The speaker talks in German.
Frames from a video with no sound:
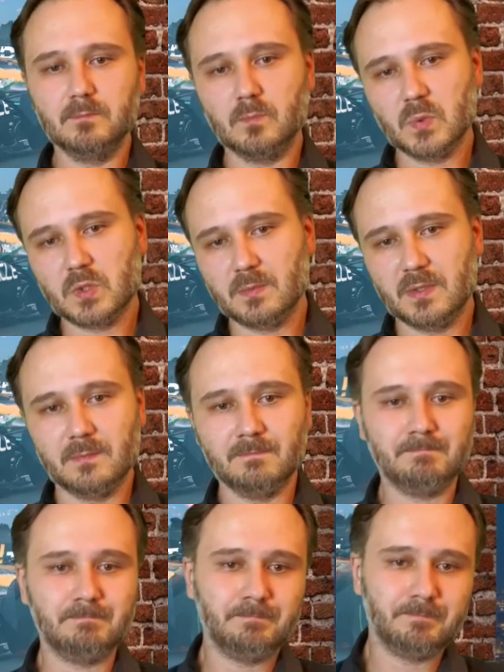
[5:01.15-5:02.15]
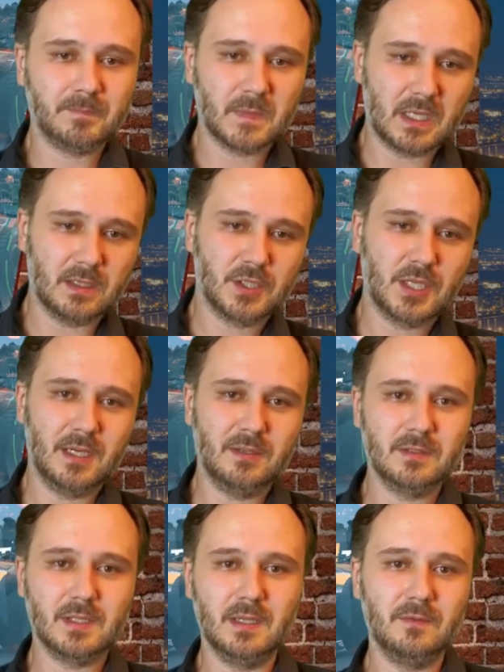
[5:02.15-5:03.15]
muss man die
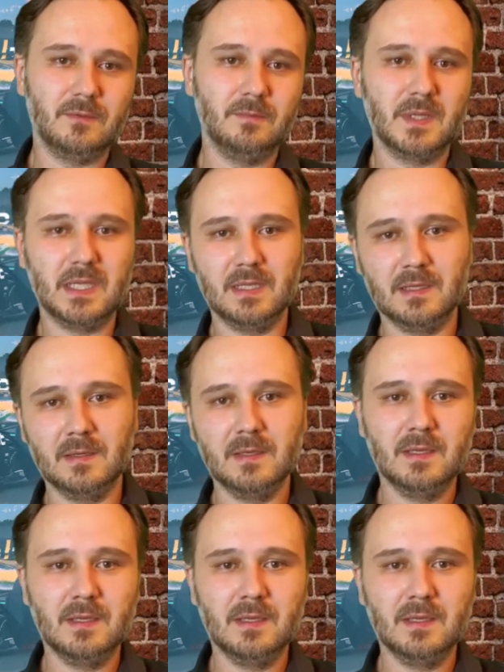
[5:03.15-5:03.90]
Entscheidung treffen, eher